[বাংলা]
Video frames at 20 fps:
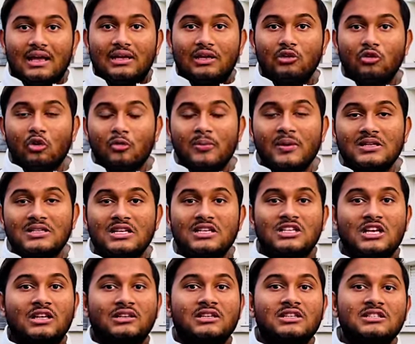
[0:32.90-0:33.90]
ইউরোপের যে
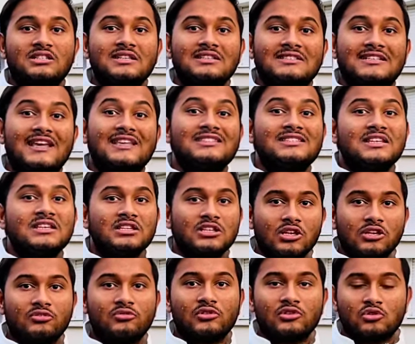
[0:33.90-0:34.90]
সাতাইশটি সেনজিন
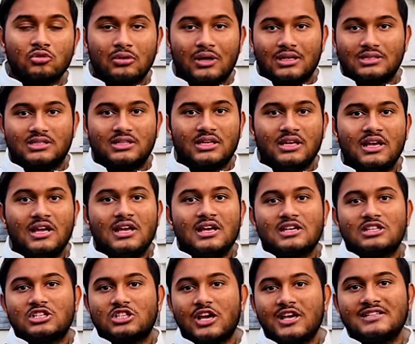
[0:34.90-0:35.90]
কান্ট্রিজগুলো আছে
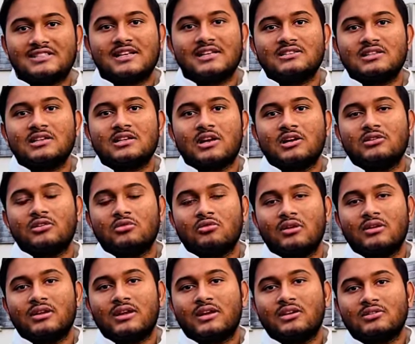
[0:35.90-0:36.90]
সেই সেনজিন কান্ট্রিগুলো
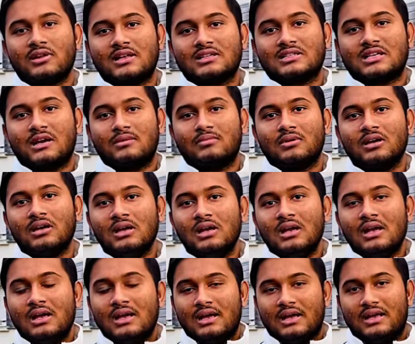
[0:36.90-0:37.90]
নিয়ে কিন্তু আজকে আমরা
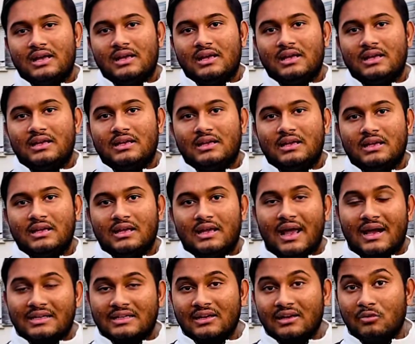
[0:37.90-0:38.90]
এই
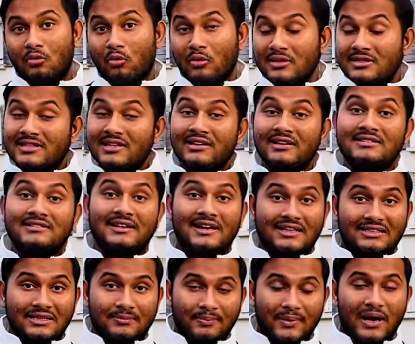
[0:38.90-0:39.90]
একটা ওই সিরিজের
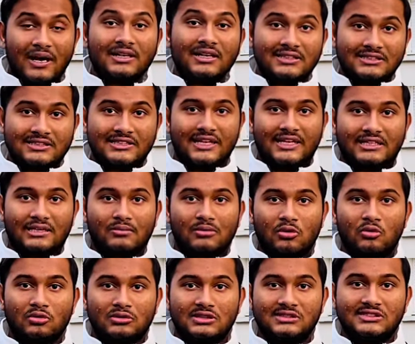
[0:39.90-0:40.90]
একটা পার্ট আজকে একটা আমরা
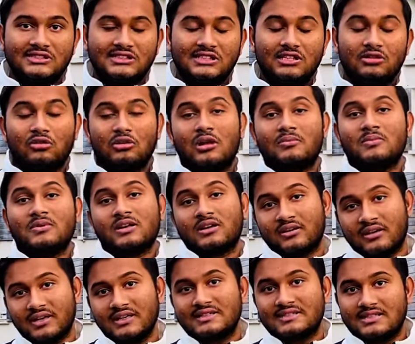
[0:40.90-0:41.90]
করতেছি সেটা হলো আপনাদের
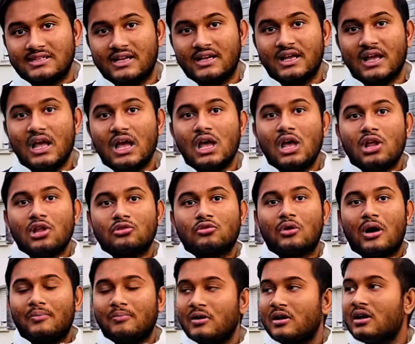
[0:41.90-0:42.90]
গ্রিস নিয়ে তো
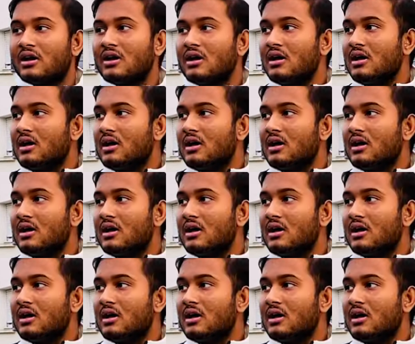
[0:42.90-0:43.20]
আপনারা